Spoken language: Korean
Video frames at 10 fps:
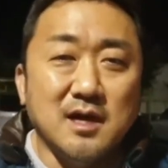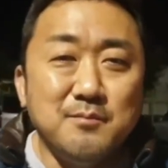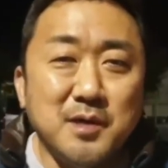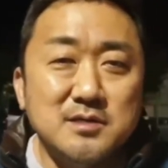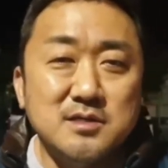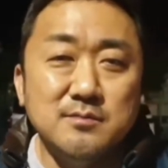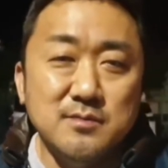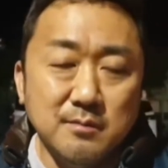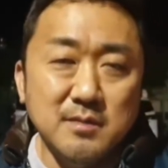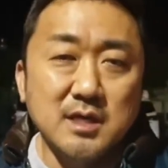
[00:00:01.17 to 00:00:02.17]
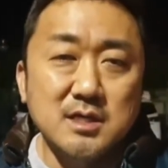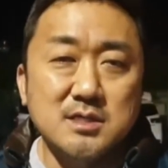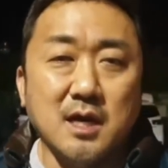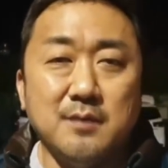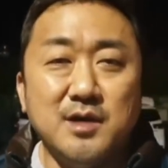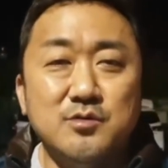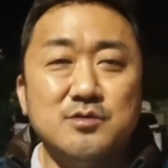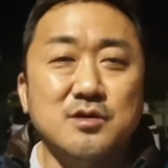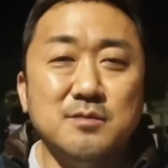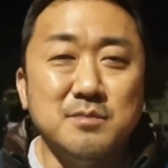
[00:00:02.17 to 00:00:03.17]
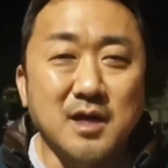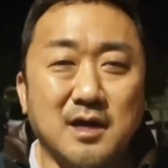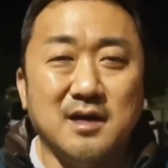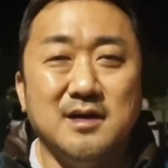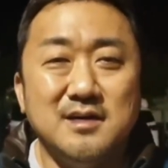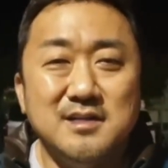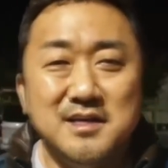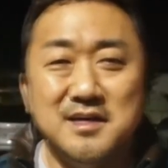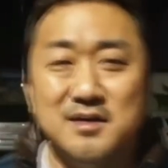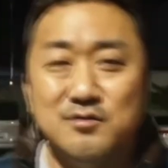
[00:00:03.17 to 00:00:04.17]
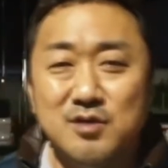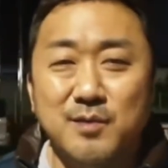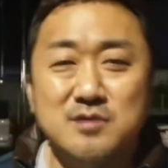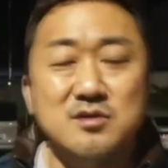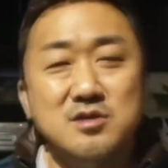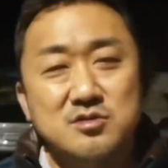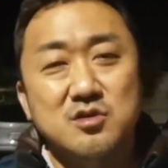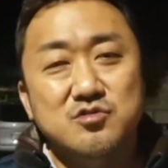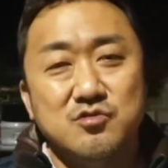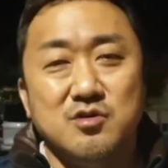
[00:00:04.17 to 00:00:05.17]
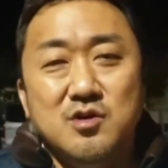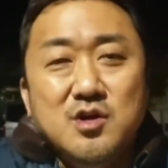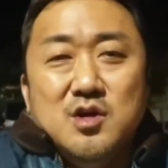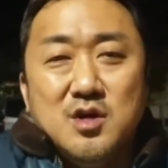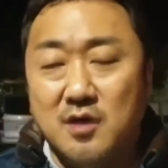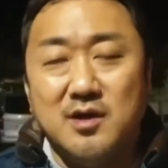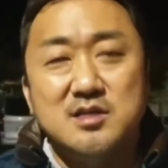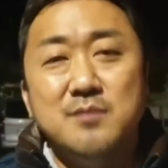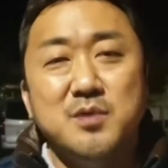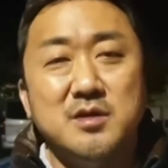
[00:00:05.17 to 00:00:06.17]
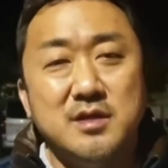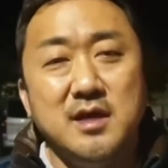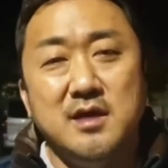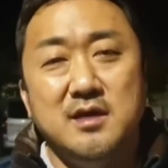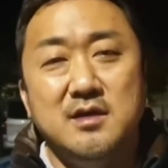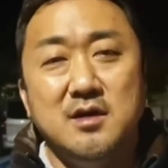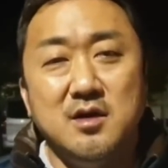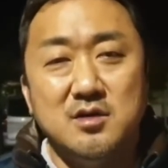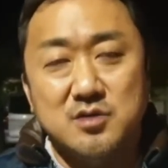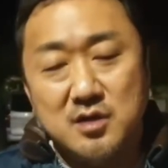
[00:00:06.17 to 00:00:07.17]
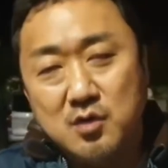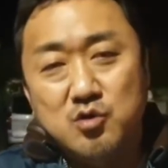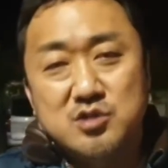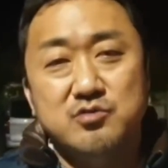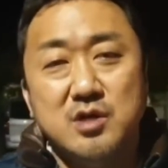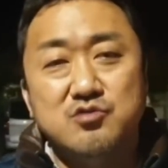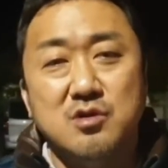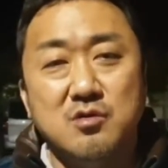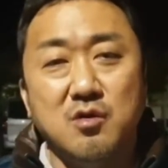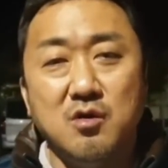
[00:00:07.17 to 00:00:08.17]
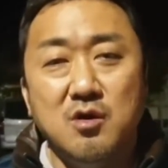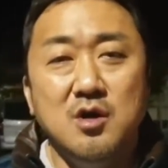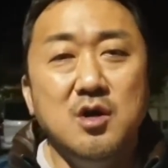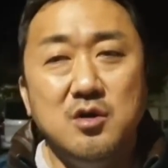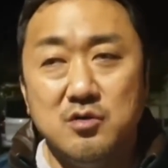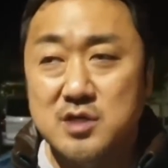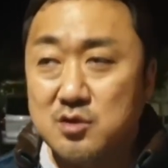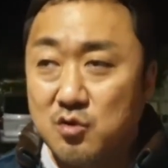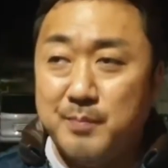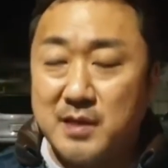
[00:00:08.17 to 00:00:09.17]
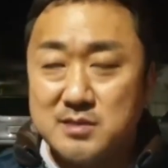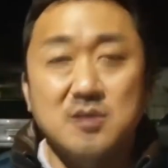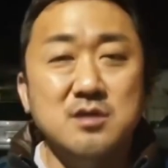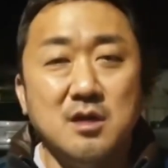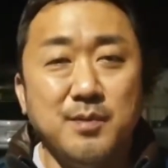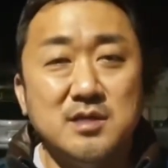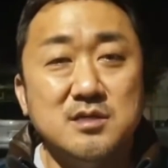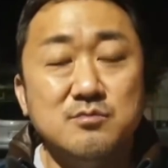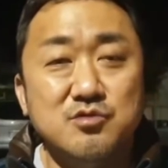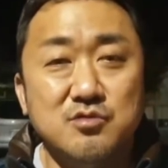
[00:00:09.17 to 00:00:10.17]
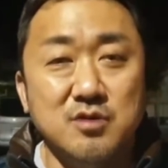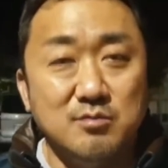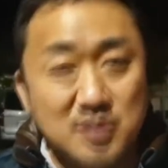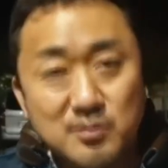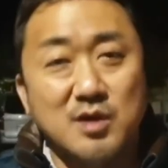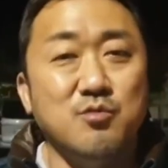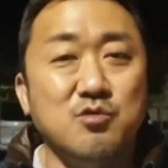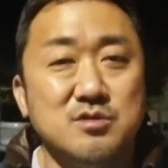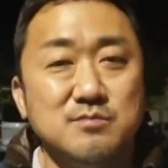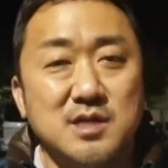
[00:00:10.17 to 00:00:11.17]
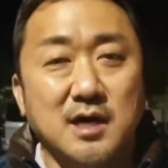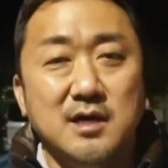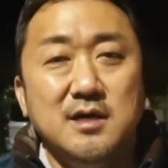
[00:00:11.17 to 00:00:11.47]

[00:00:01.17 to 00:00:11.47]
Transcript: 대한팔씨름연맹 이사 마동석입니다. 네, 우리 백성열 선수 영화 챔피언 때 어, 저희 코치도 해주었고 요새 백성열의 팔씨름스쿨 너무 재밌게 보고 있습니다.